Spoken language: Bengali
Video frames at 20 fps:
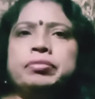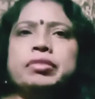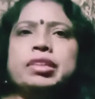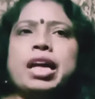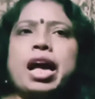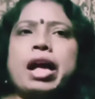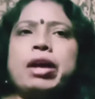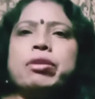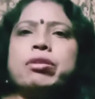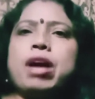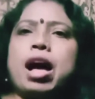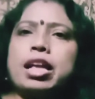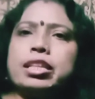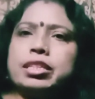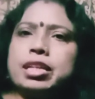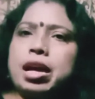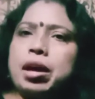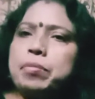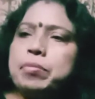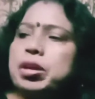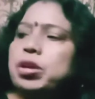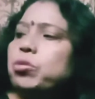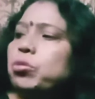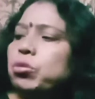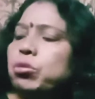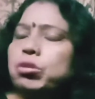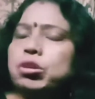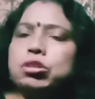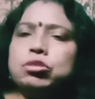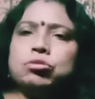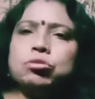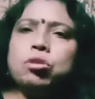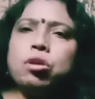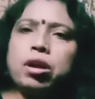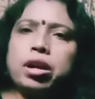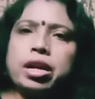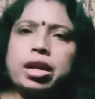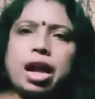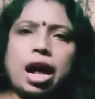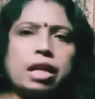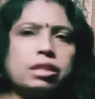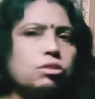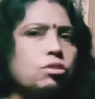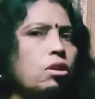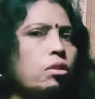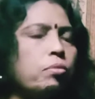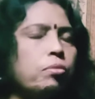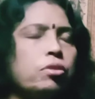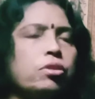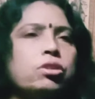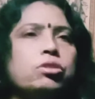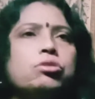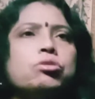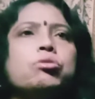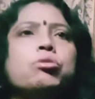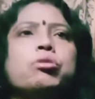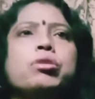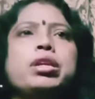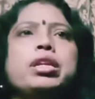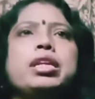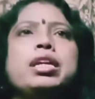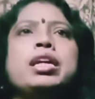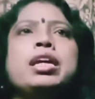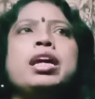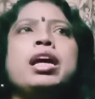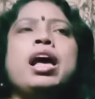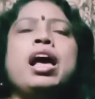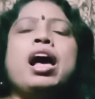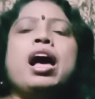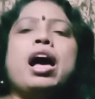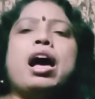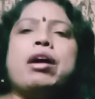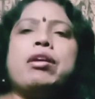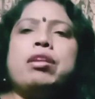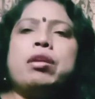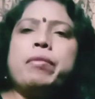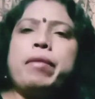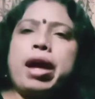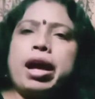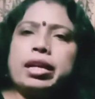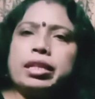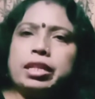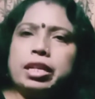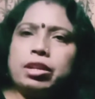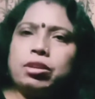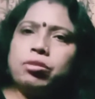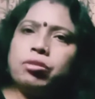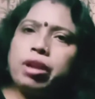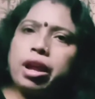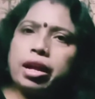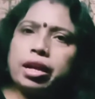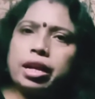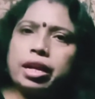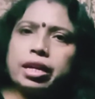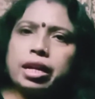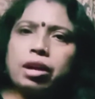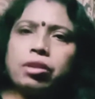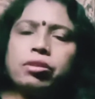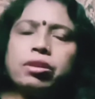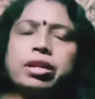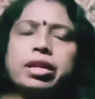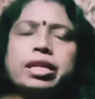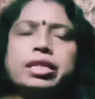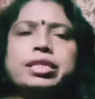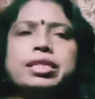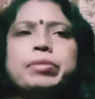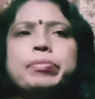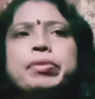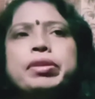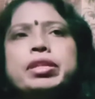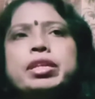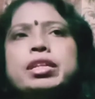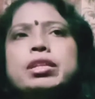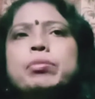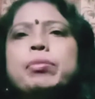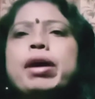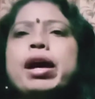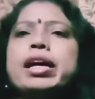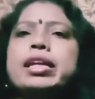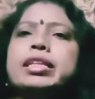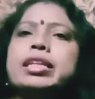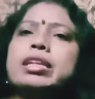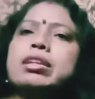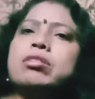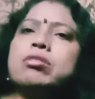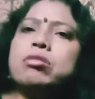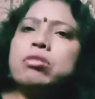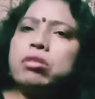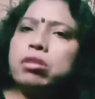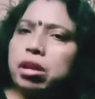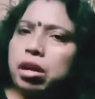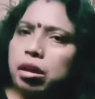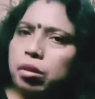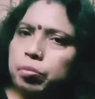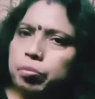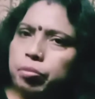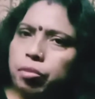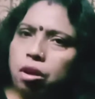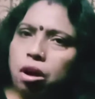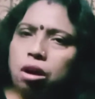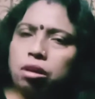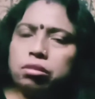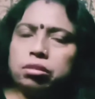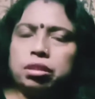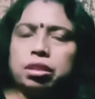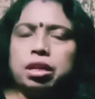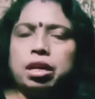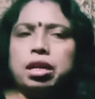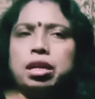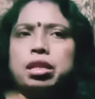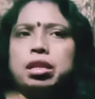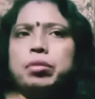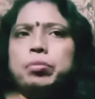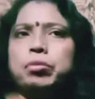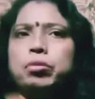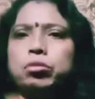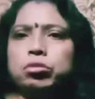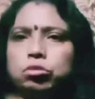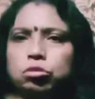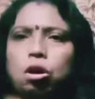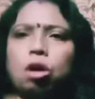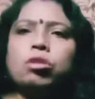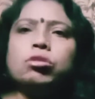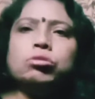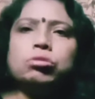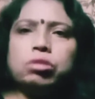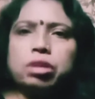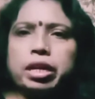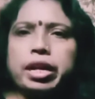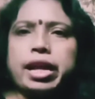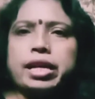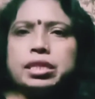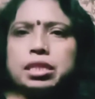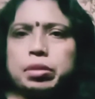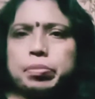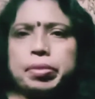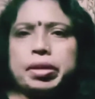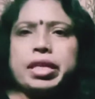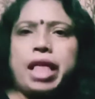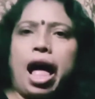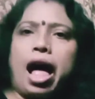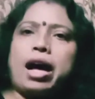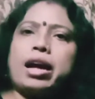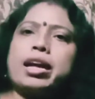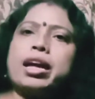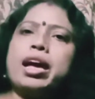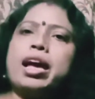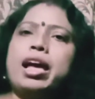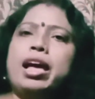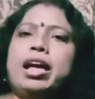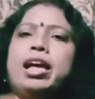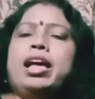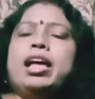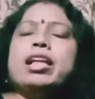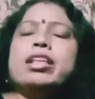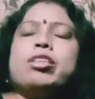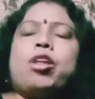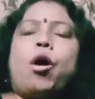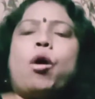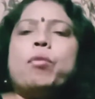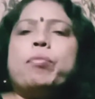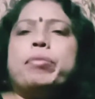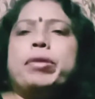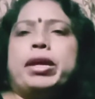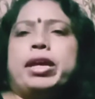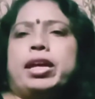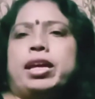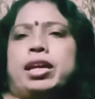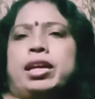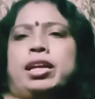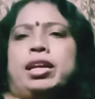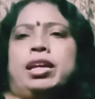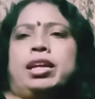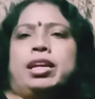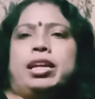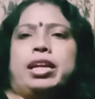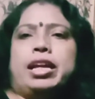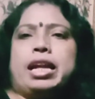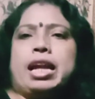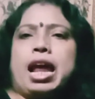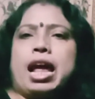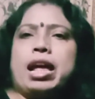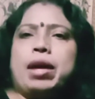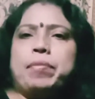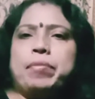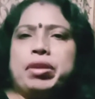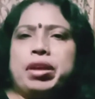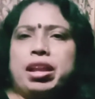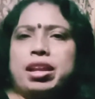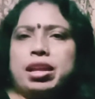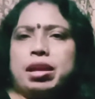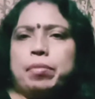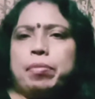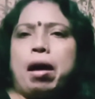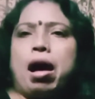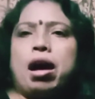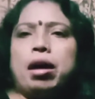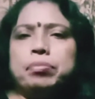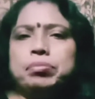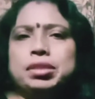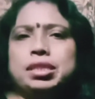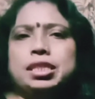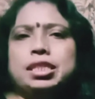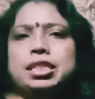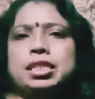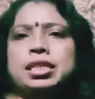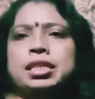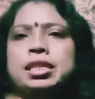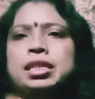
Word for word: যাই হোক আজকে আমি কোনো কিছু ঘরের কাজকর্ম কিছু করিনি ভাবলাম একদিন করে এক একটা করে রেসিপি দিয়ে দেবো একদিন করে ব্লগ দিয়ে দেবো যদি রেসিপি থাকে তবে এটাই আমি আর কি ভাবছি